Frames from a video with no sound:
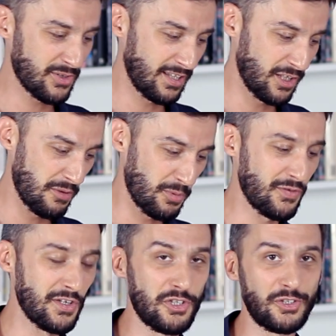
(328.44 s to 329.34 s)
się ostatecznie
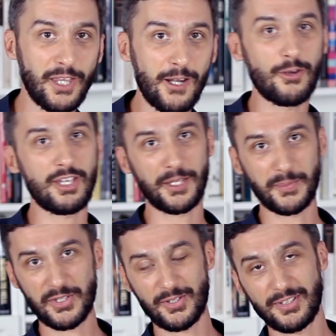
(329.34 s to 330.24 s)
poświęcić tylko
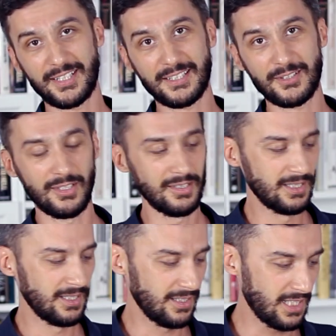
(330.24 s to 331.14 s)
jedną stronę na to
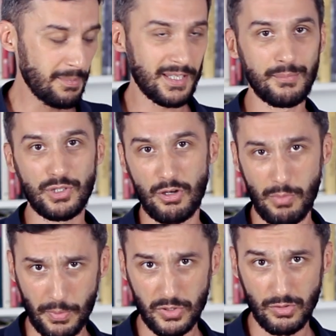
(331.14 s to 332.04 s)
i będę musiał
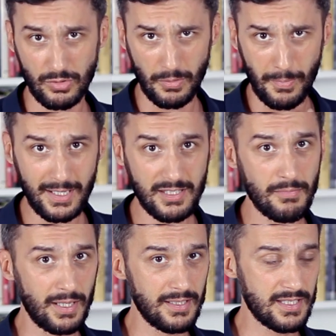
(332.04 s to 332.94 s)
po prostu to
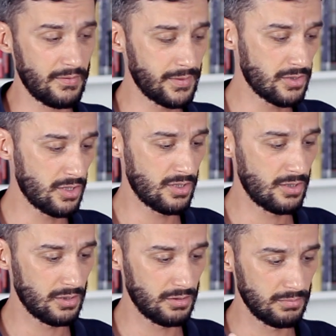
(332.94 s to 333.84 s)
maksymalnie zawęzić
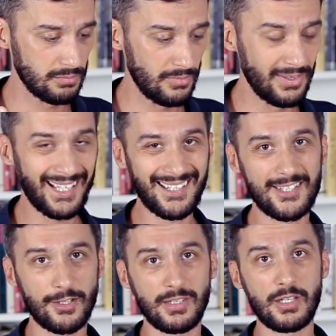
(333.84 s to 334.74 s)
do
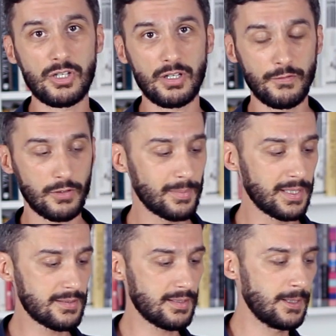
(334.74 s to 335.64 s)
najistotniejszych
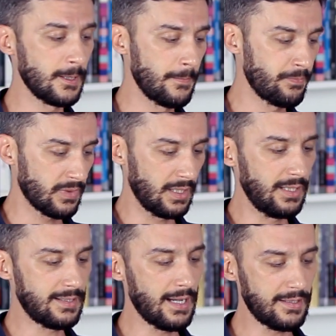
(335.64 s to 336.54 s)
informacji
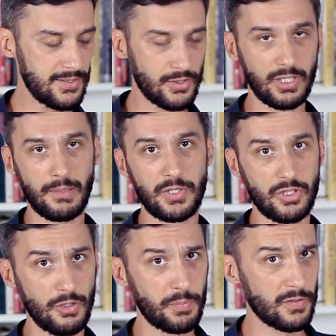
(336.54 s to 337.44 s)
i ta historia
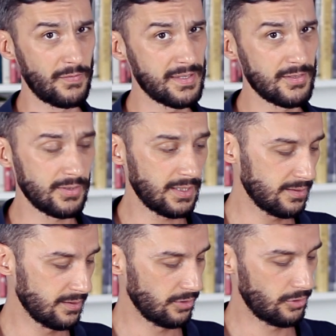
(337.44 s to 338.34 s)
będzie doprowadzona
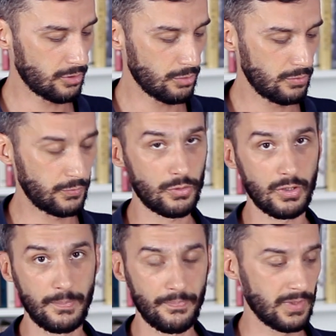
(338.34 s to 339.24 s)
do roku, w
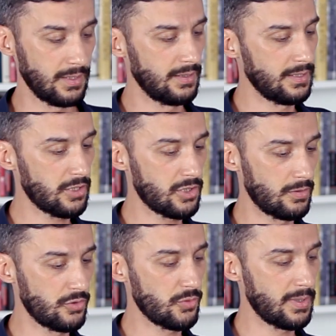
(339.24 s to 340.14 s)
którym ja się
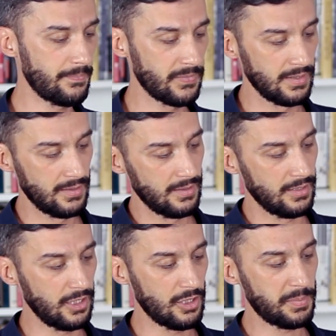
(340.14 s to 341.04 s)
rodziłem
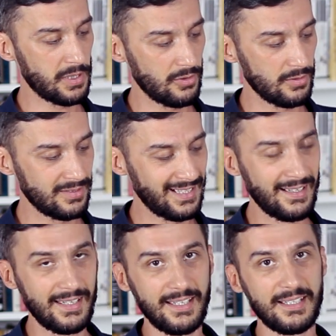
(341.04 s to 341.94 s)
i dopiero
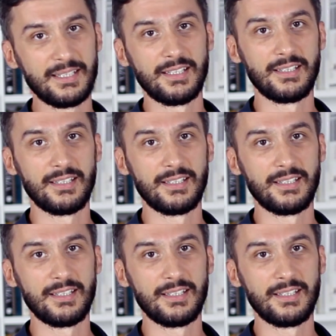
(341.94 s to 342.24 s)
dalej